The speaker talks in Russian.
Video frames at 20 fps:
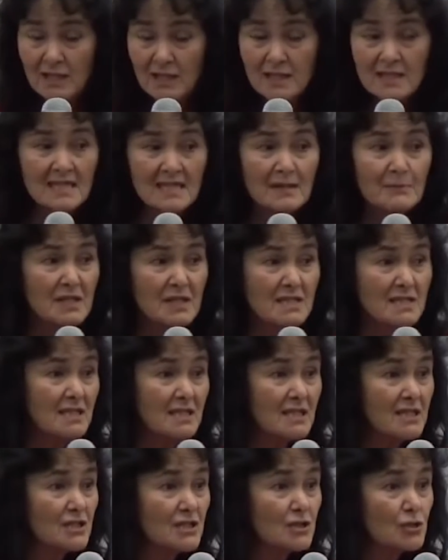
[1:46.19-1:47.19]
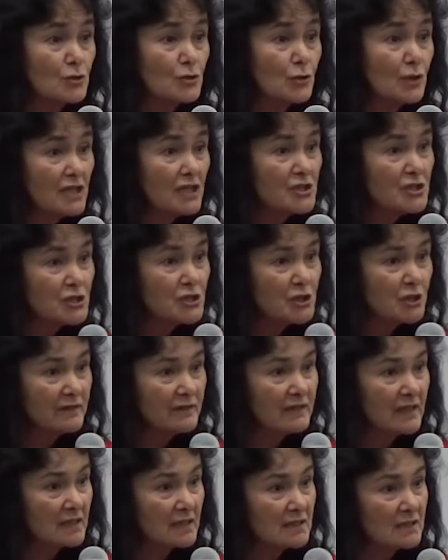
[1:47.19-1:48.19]
И самое интересное, что каждый
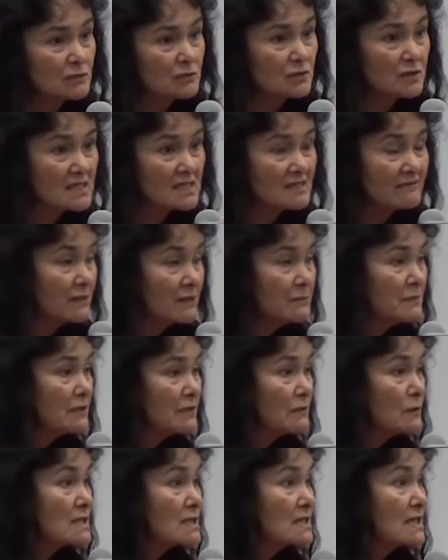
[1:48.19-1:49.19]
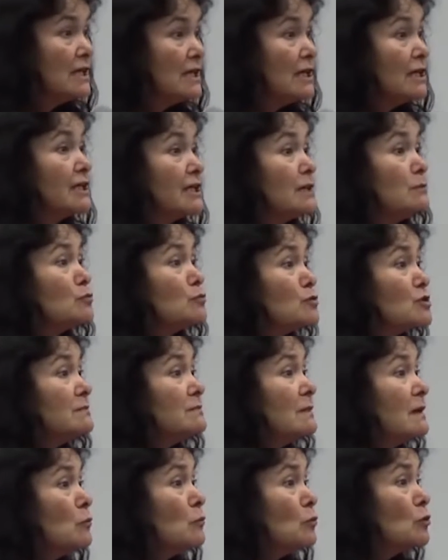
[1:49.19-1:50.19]
человек, когда он трансформируется, ему
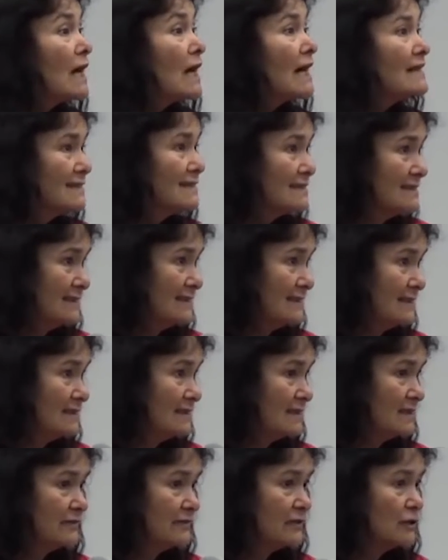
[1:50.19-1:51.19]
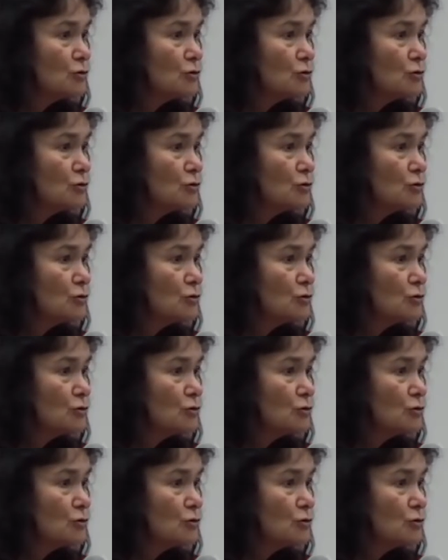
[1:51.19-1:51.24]
самому радостнее от этого.